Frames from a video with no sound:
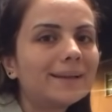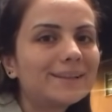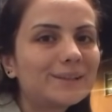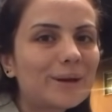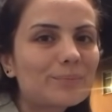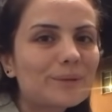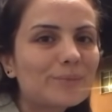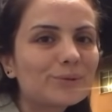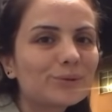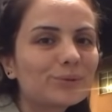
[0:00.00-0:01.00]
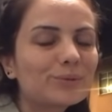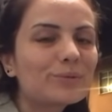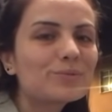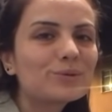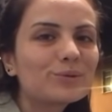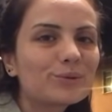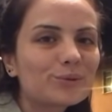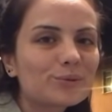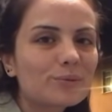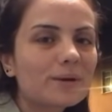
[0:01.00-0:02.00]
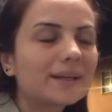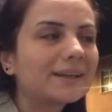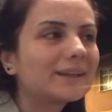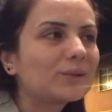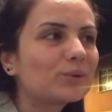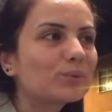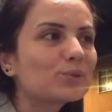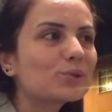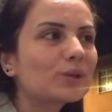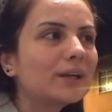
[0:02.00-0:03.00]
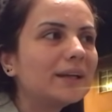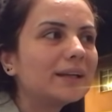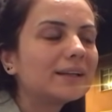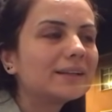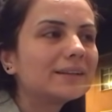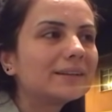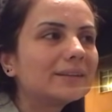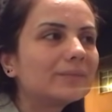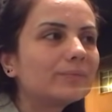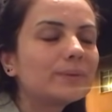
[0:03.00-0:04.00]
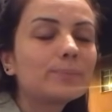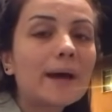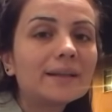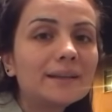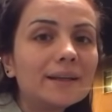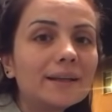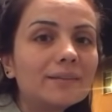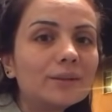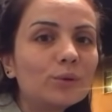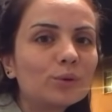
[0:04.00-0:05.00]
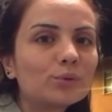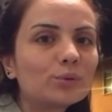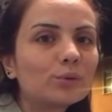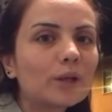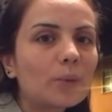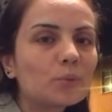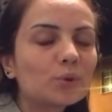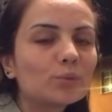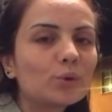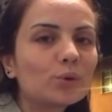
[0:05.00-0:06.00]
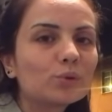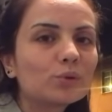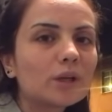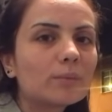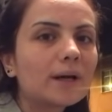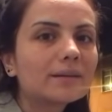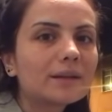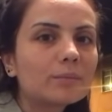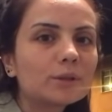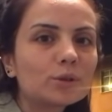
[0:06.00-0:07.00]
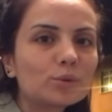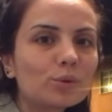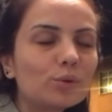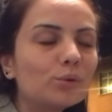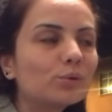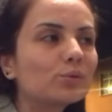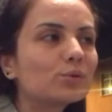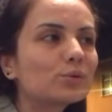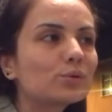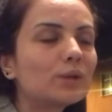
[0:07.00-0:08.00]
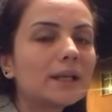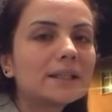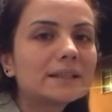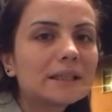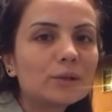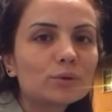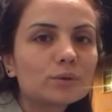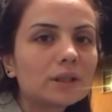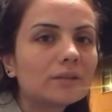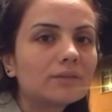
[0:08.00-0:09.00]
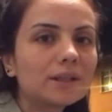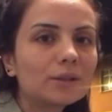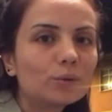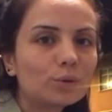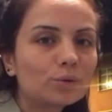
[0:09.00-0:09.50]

Hiç yapmam diyordum ama büyük konuşmamak gerekiyormuş. Ee, ben diğer evde de örtü kullanmıyordum koltuklarıma. Hatta bana söylüyordunuz sürekli siliyorsun Elif neden